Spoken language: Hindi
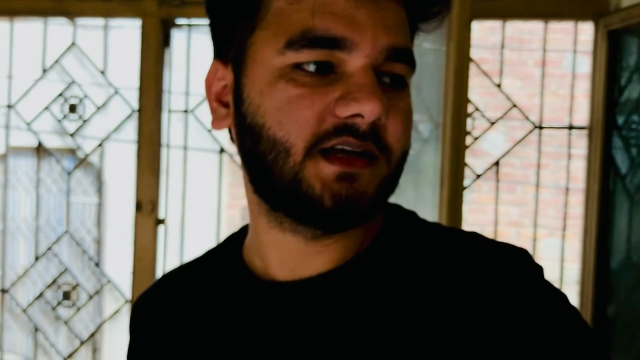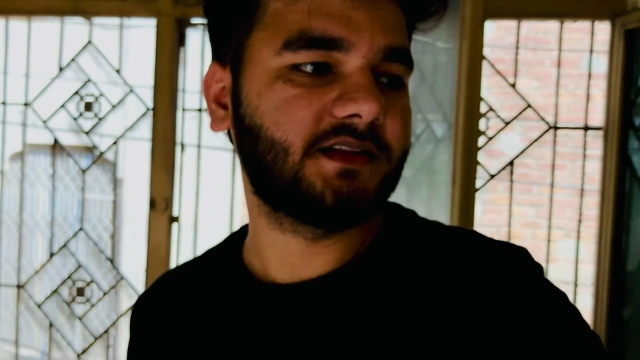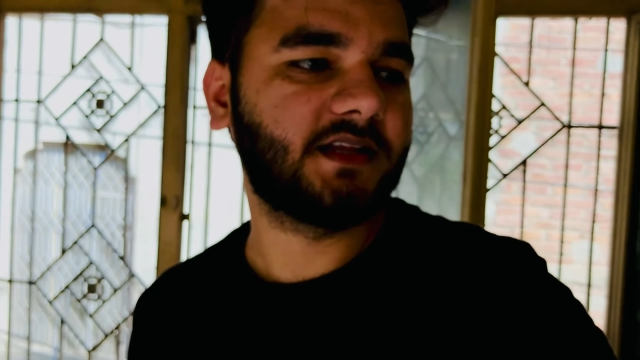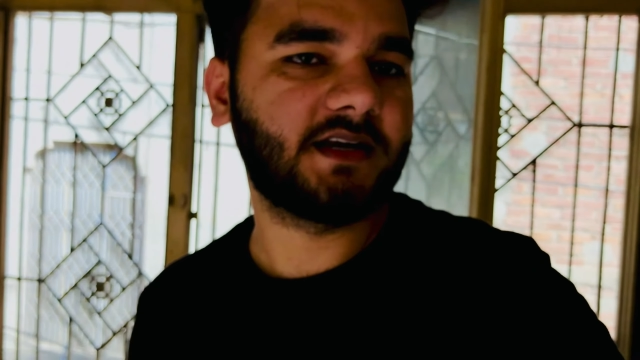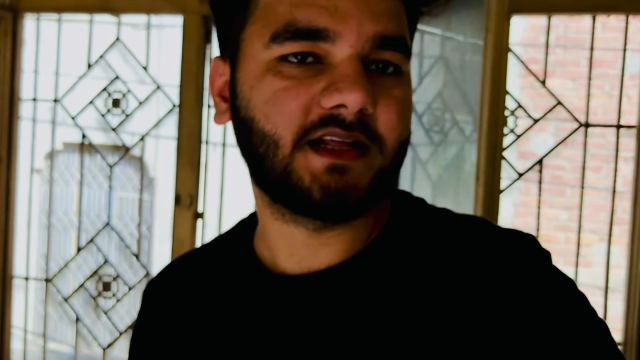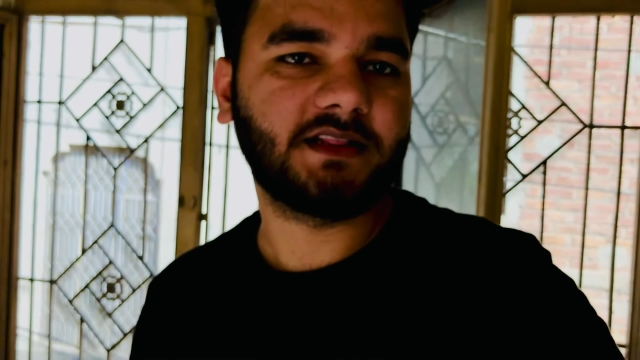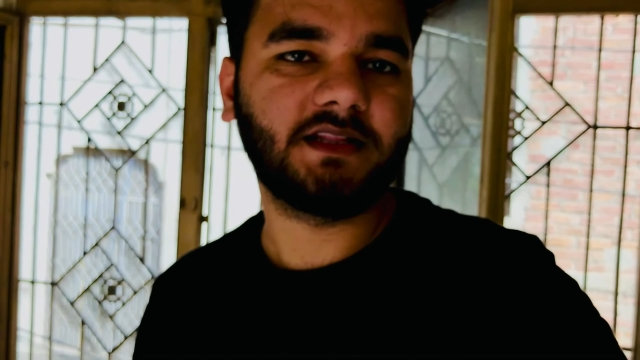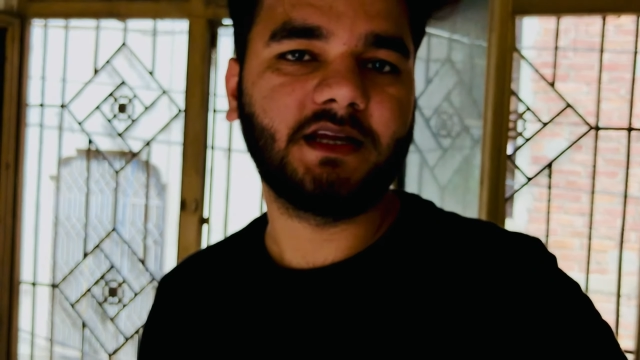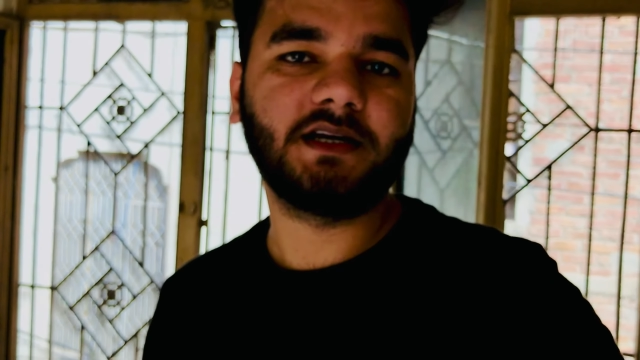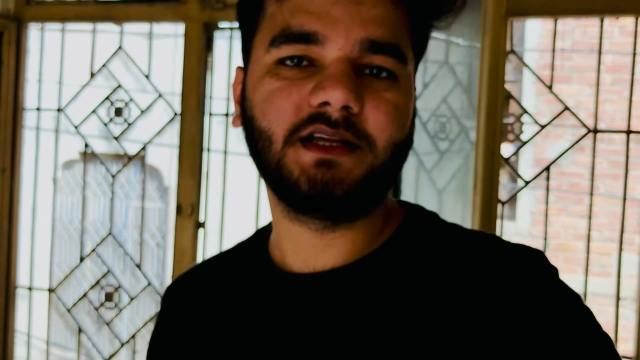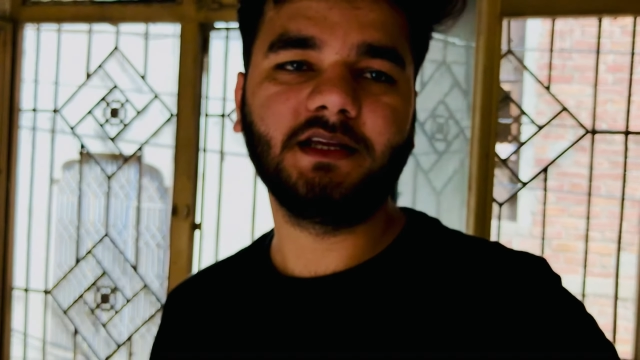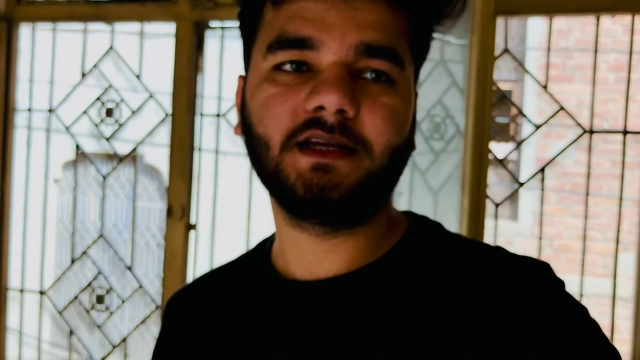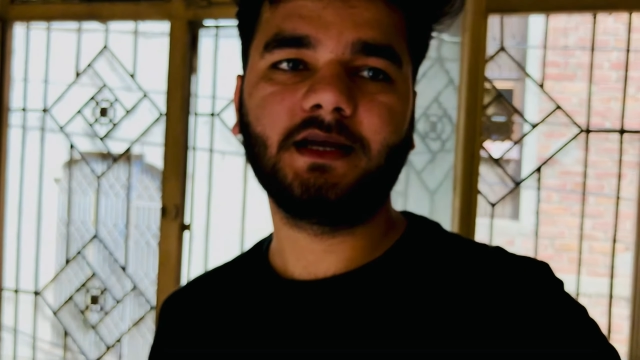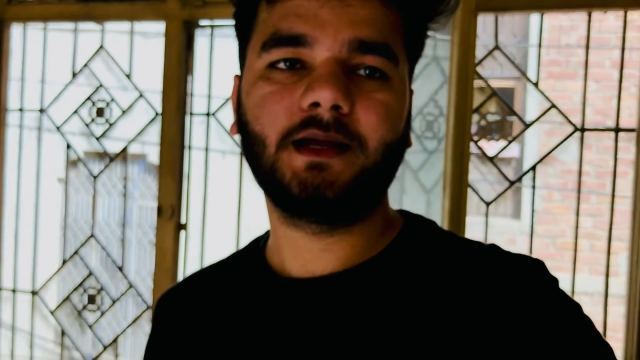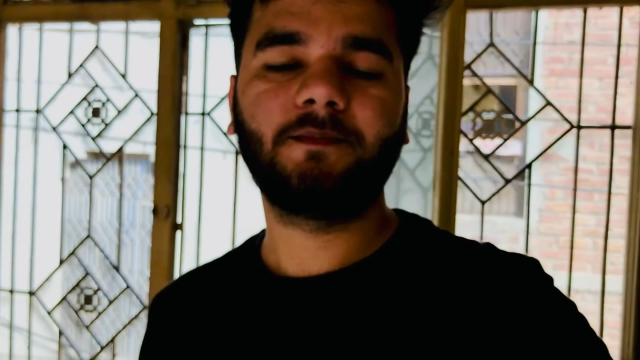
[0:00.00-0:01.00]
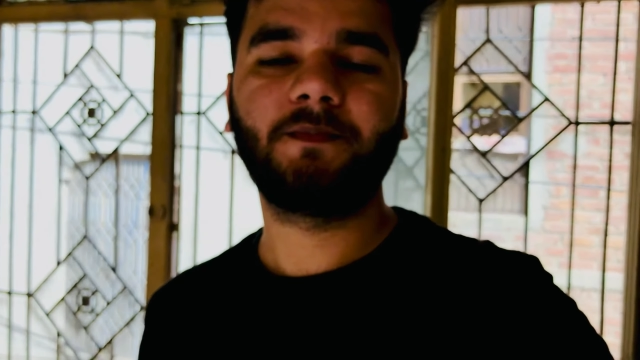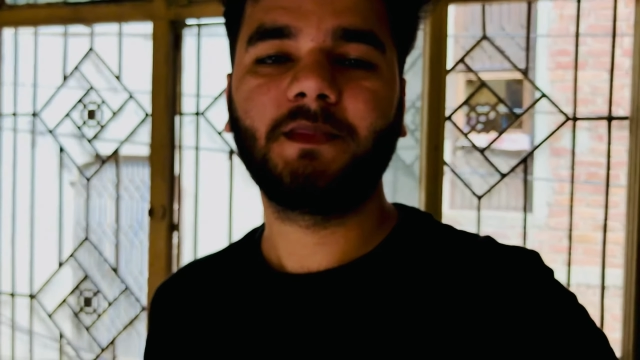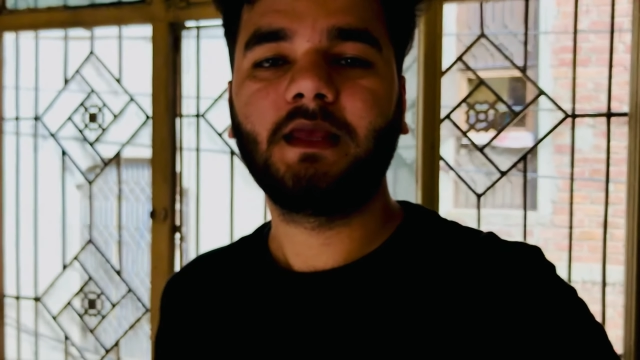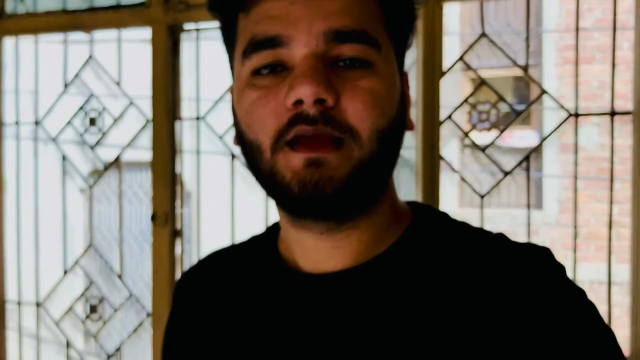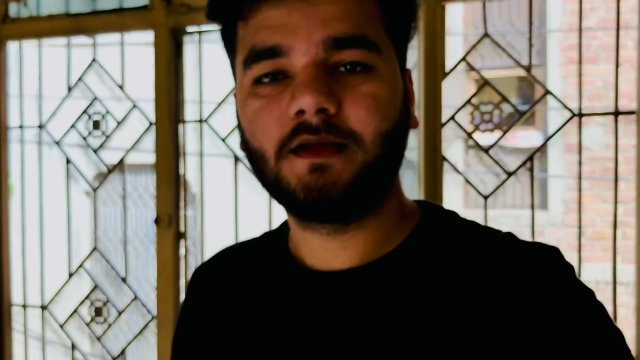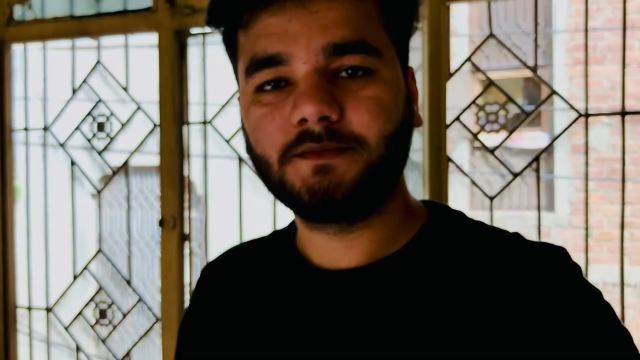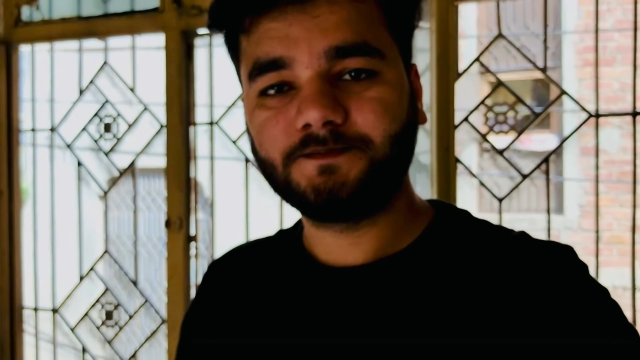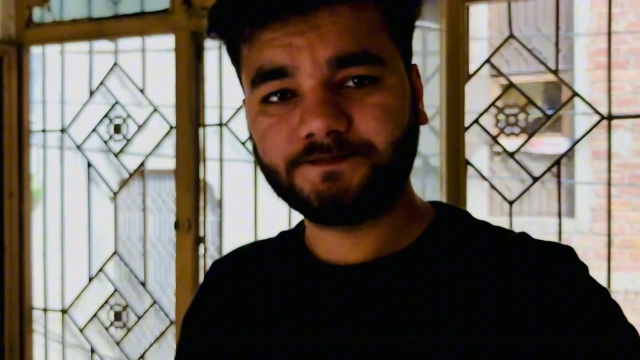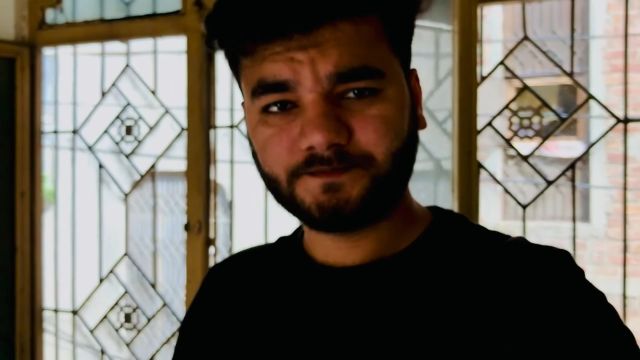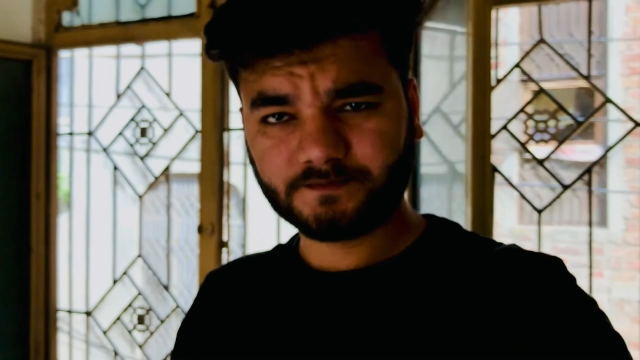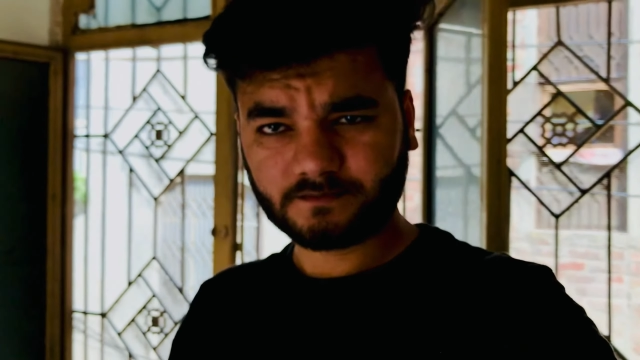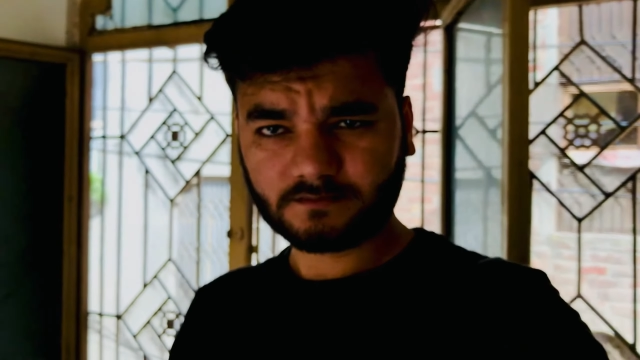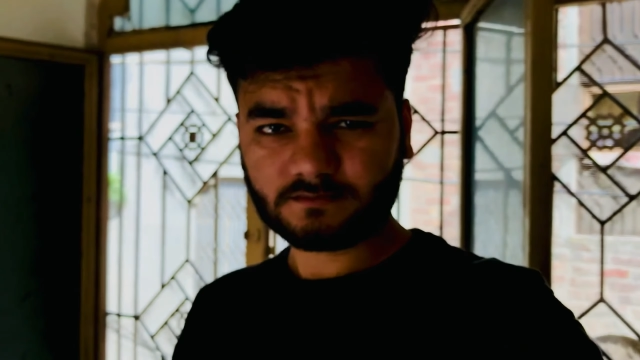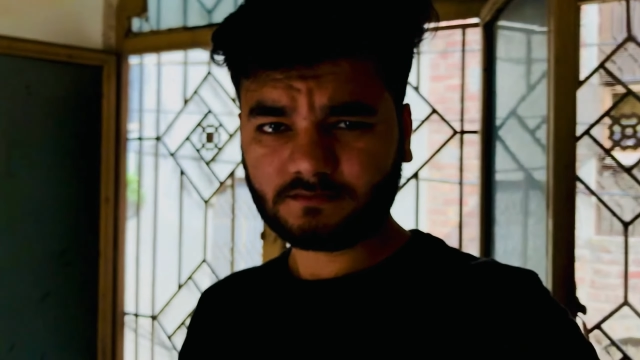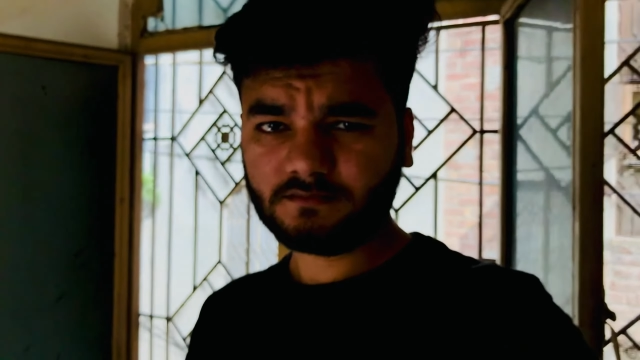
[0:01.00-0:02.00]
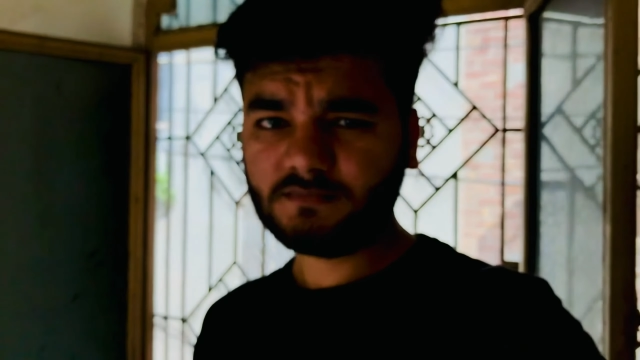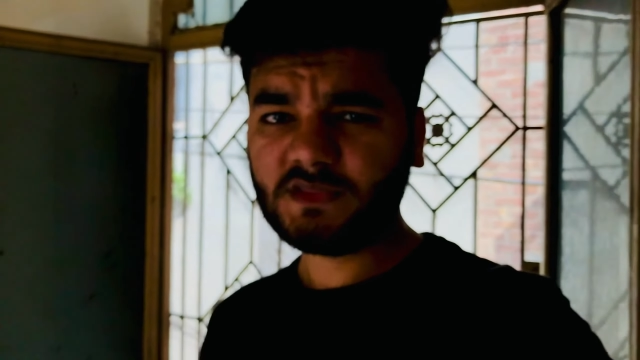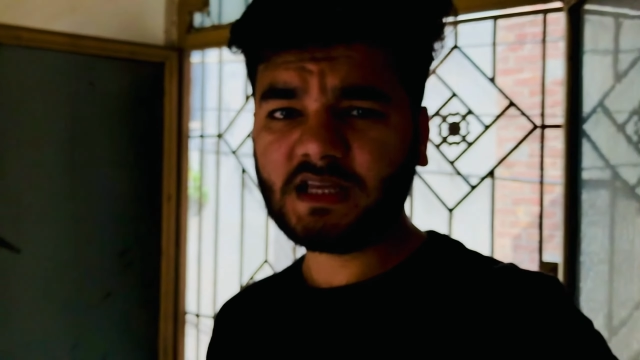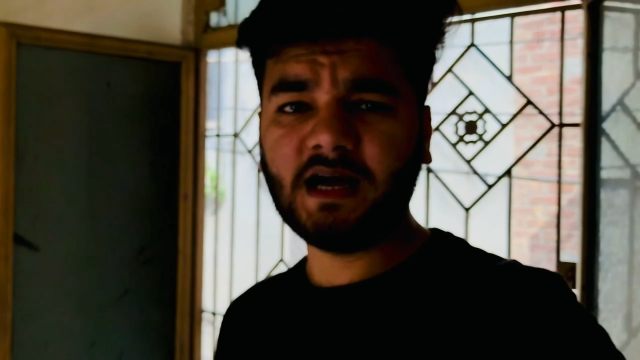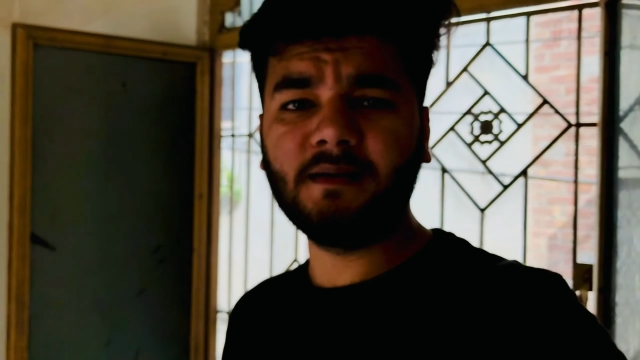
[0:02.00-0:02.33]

अंदर रहते हैं ठीक है तो